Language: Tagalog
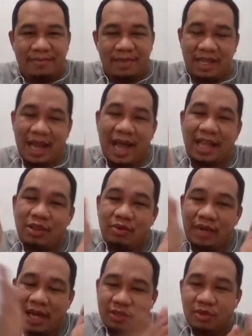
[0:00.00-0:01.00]
Lahat ng
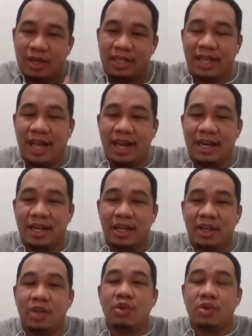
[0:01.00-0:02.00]
nakasulat dyan,
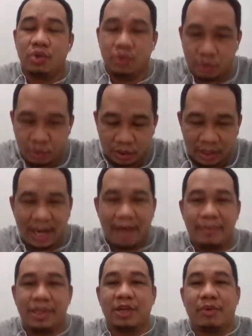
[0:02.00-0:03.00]
susundin
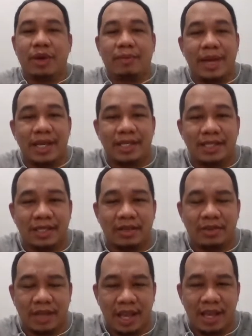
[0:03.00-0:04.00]
namin sa workplace.
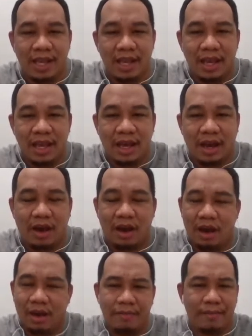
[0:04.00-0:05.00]
Okay?
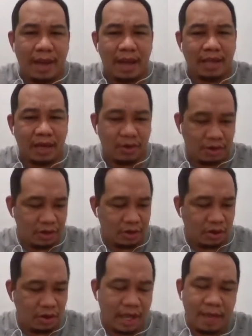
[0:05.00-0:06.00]
Uh, baka tanong nyo,
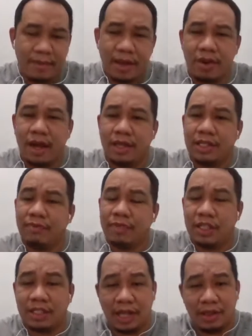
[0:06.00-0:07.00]
no, eh meron ng
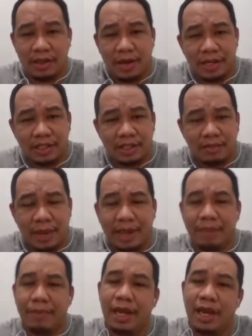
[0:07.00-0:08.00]
safety standards.
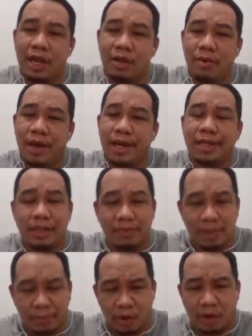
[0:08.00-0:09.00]
Bakit pa kailangan gumawa ng
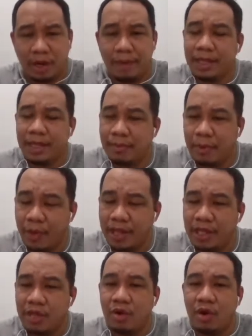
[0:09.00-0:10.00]
safety program? Hindi ba
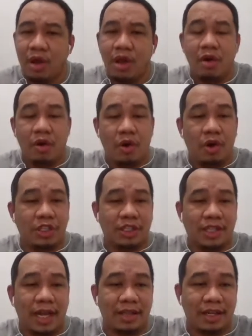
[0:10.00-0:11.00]
pwede yung OSH
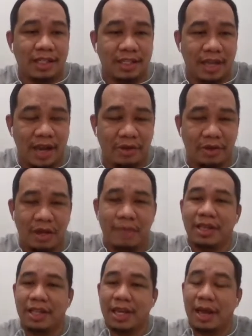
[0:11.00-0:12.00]
standards na lang yung
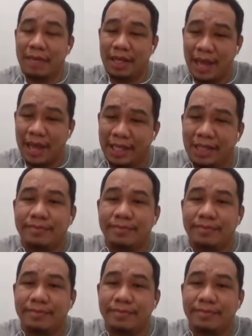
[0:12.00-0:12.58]
gamitin naming guide?